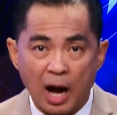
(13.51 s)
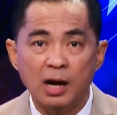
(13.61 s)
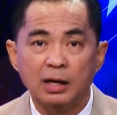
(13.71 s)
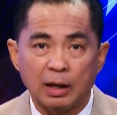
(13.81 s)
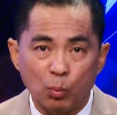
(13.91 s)

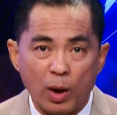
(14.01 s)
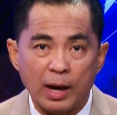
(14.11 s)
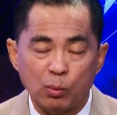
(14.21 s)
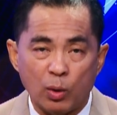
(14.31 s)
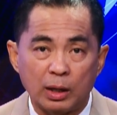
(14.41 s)
đỡ hơn ngày hôm
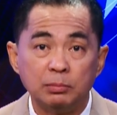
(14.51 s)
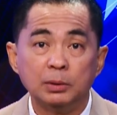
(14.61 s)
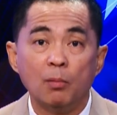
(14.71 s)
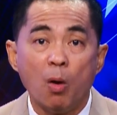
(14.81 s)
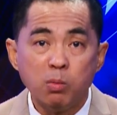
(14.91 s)
qua hôm qua là
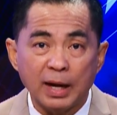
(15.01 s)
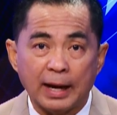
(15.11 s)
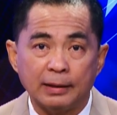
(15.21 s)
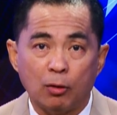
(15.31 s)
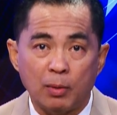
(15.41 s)

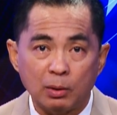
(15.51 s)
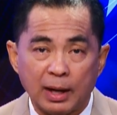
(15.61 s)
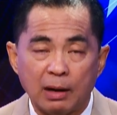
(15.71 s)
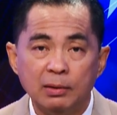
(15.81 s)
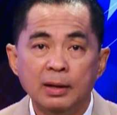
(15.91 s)
14.000 hồ báo
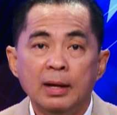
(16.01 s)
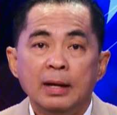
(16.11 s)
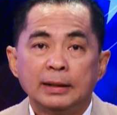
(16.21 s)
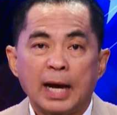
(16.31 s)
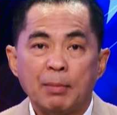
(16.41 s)
cáo
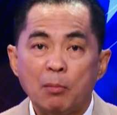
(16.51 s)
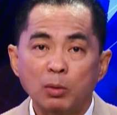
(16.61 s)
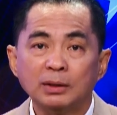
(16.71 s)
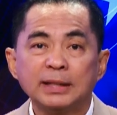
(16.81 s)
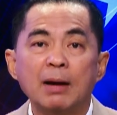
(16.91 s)
ngày
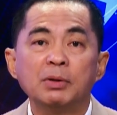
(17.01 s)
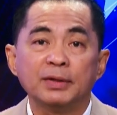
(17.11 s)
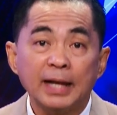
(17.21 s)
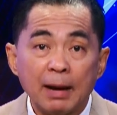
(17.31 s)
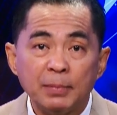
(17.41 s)
31 tháng 8 ở
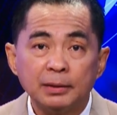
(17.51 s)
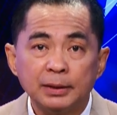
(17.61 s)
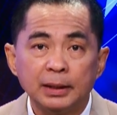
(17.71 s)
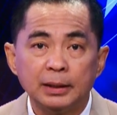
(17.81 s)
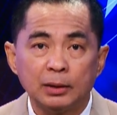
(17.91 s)
Việt Nam đó,
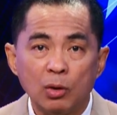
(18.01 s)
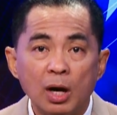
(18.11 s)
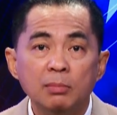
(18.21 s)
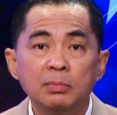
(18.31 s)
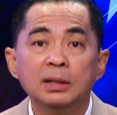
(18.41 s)
thì có
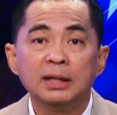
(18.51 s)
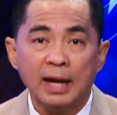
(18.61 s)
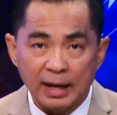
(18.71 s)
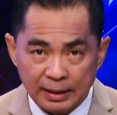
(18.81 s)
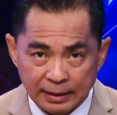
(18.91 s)
hơn
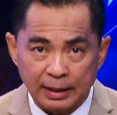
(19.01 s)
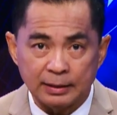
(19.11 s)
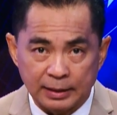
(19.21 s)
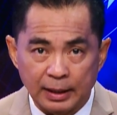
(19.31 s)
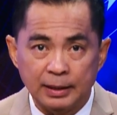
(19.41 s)

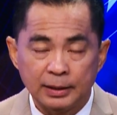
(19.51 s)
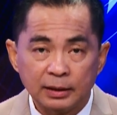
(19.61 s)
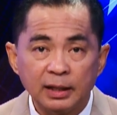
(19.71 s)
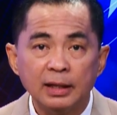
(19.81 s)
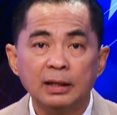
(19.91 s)
12.000 kê
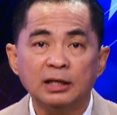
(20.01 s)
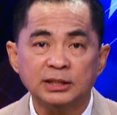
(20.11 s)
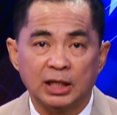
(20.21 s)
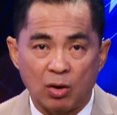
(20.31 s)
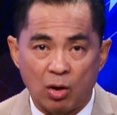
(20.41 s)
riêng ở
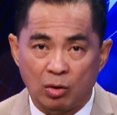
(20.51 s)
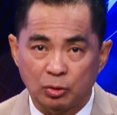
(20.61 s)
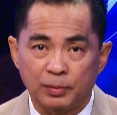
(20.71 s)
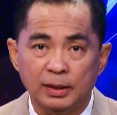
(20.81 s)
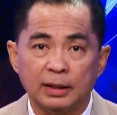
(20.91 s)
Sài Gòn
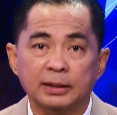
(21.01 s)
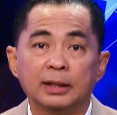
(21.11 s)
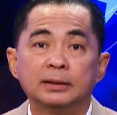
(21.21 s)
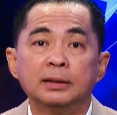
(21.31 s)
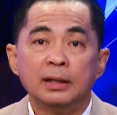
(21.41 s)
họ cho biết là
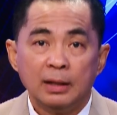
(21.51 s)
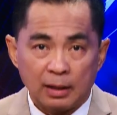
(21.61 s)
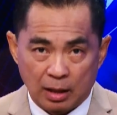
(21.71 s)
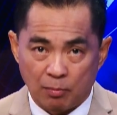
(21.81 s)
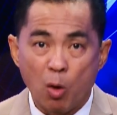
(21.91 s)
trên
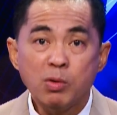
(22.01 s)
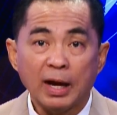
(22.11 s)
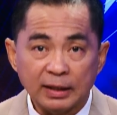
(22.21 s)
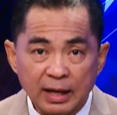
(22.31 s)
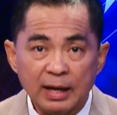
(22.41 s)
4.000
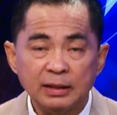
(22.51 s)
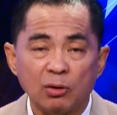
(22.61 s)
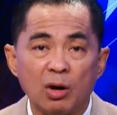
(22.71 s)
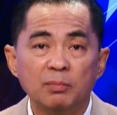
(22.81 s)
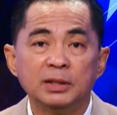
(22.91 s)
ờ, kê
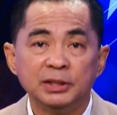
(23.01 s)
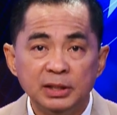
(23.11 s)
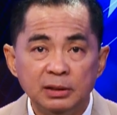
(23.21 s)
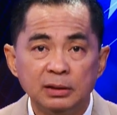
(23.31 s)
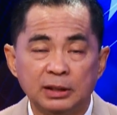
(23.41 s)
còn Bình
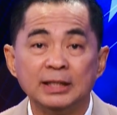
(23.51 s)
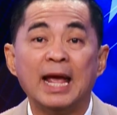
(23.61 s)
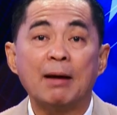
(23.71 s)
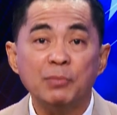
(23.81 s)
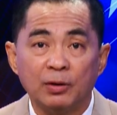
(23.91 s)
Dương thì
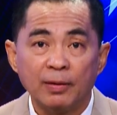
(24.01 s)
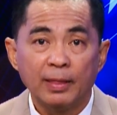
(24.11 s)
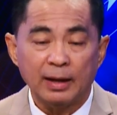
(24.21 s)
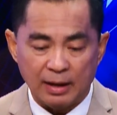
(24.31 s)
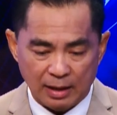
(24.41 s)
giảm rồi
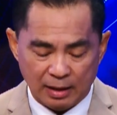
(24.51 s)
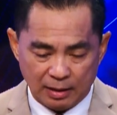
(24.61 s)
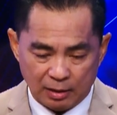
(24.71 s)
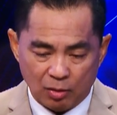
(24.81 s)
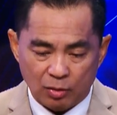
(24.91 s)

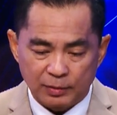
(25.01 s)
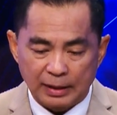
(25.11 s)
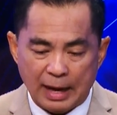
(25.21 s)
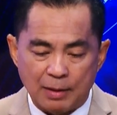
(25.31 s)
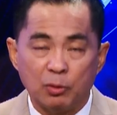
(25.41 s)
à, đối với